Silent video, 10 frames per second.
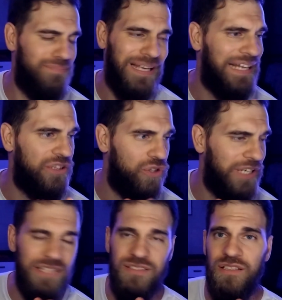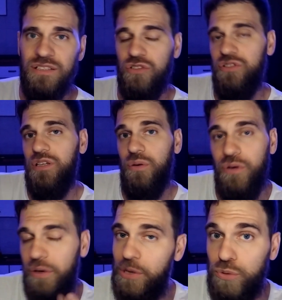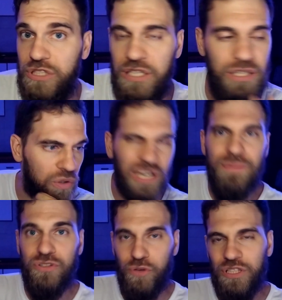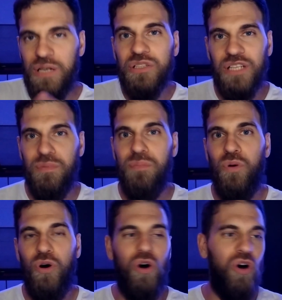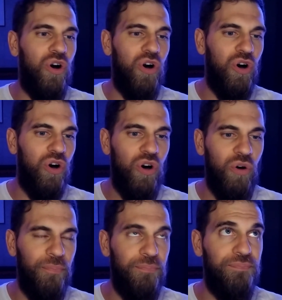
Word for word: Me encantó Nazi, entonces dije, bueno, voy a escuchar. Con Kai más o menos tenemos el mismo